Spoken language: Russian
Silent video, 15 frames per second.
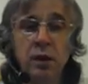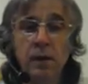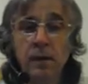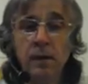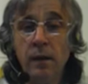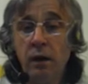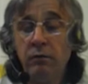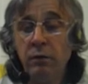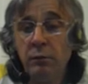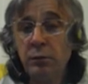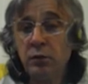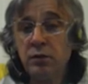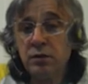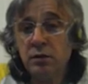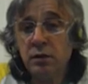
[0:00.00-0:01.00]
я, я, а
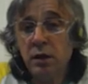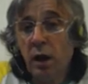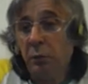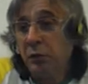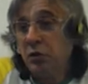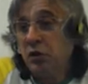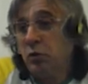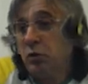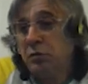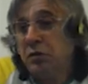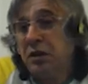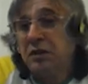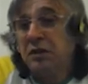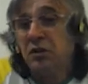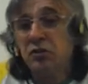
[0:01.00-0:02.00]
вопрос, я, а почему я,
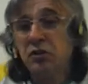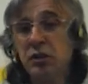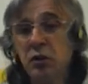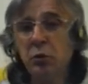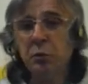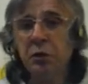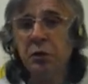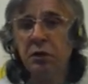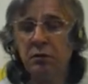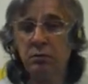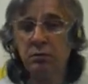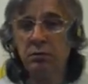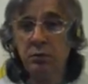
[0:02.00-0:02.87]
меня должны любить?